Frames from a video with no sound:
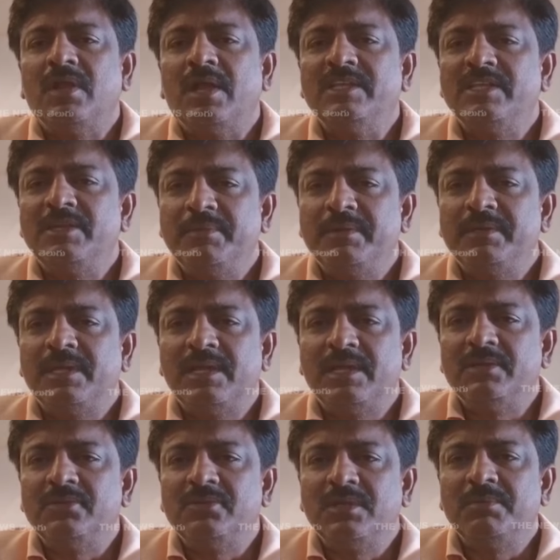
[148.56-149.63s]
హాజరు
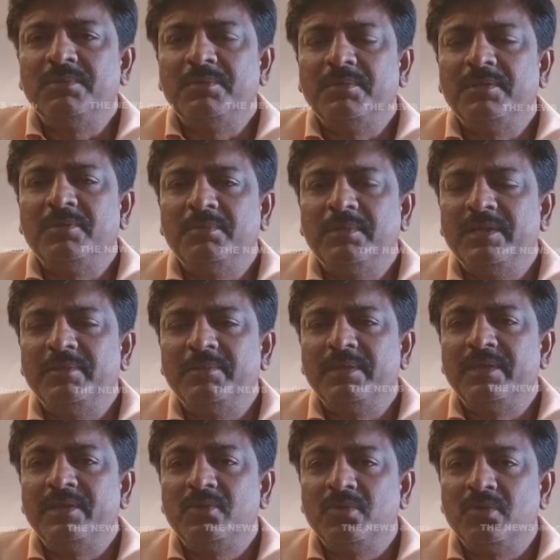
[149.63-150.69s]
పెట్టాలని కూడా మిమ్మల్ని మరీ
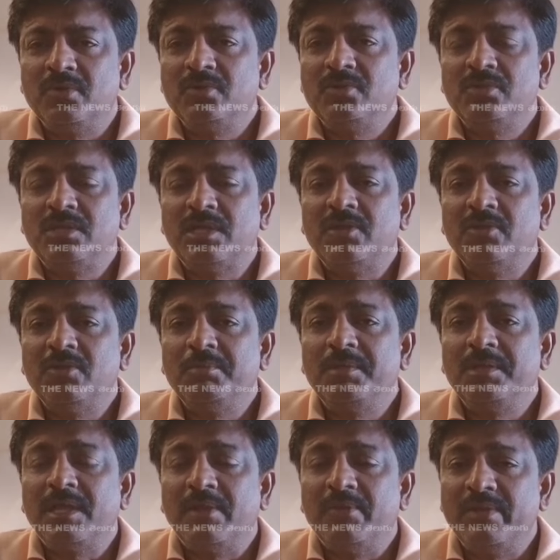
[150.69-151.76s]
మరీ కోరుతున్నాను
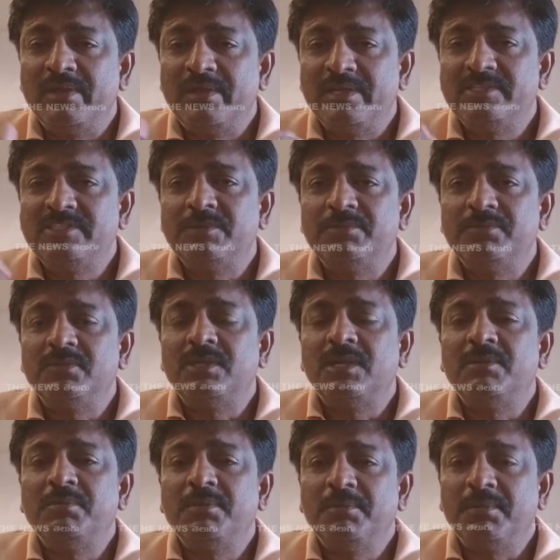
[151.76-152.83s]
మీకు అవేర్నెస్
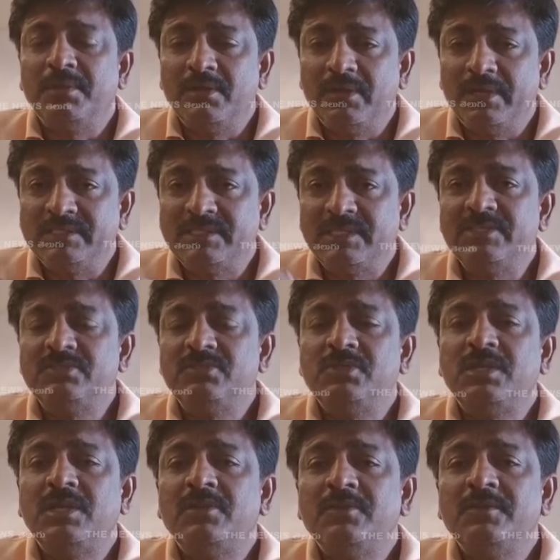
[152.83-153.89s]
చెప్తున్నాను మిమ్మల్ని
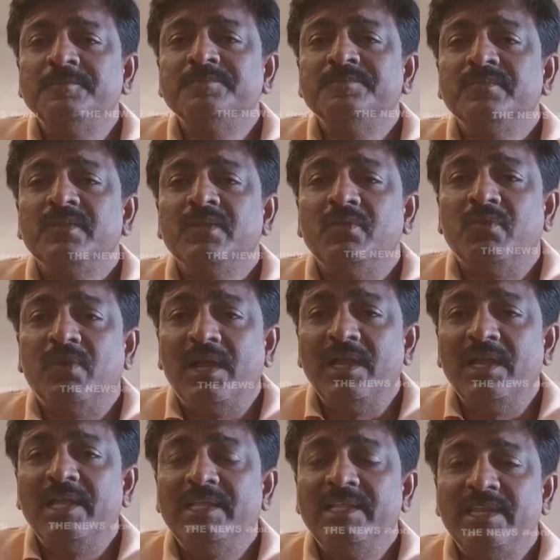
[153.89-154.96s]
హెచ్చరిస్తున్నాను
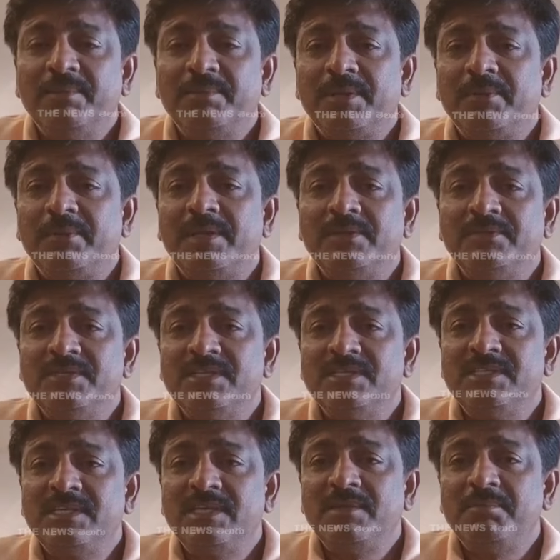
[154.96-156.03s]
వాళ్ళే ఏదైనా ప్రమాణం
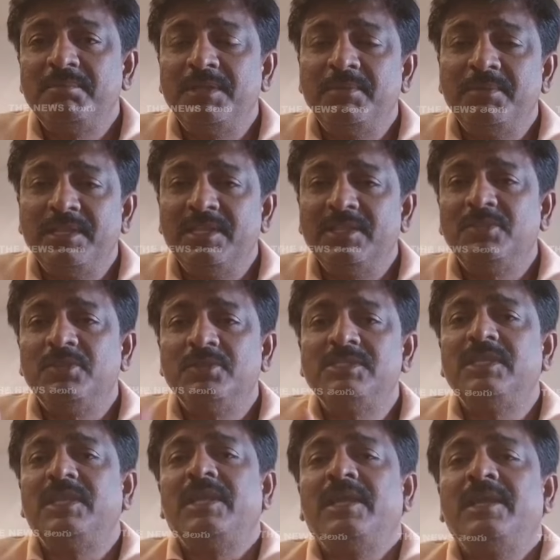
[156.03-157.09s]
చేసి మీ మీద
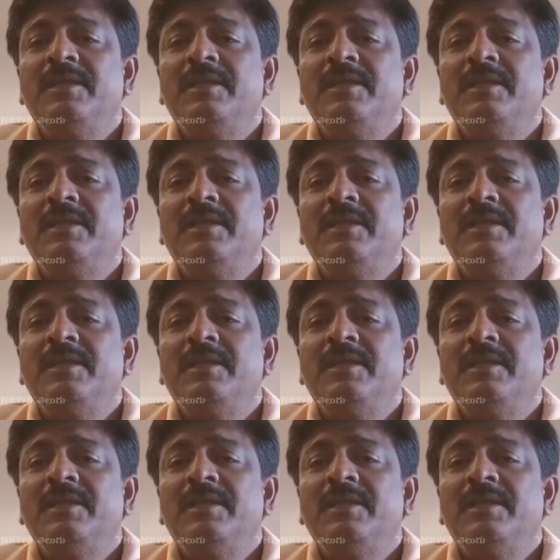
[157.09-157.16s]
తోసే